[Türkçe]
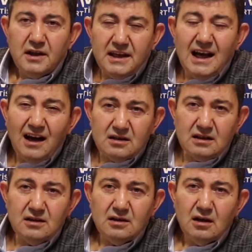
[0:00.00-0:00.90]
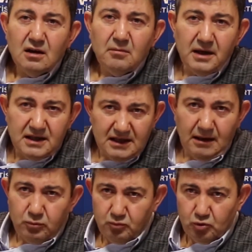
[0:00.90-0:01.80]
Niye artar? Peki
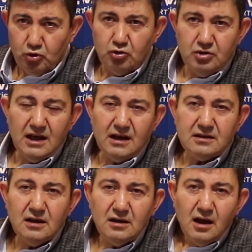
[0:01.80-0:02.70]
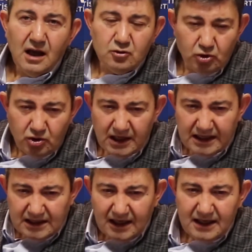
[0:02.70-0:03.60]
niye bu, bu söz niye artar? E çünkü
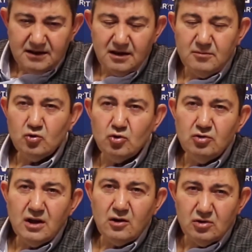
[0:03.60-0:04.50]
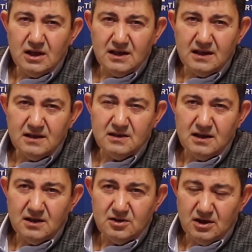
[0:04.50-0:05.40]
ithal ettiğimiz ürünlerin yüzde
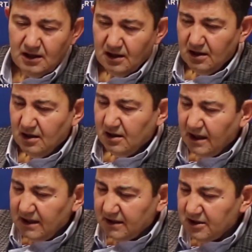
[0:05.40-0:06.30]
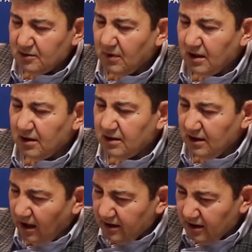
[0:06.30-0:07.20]
%88'i ya yatırım malı,
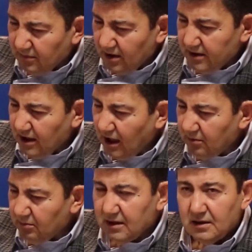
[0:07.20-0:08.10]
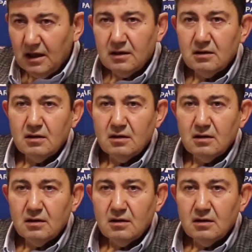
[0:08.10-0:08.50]
ya ara malı, ya ham madde.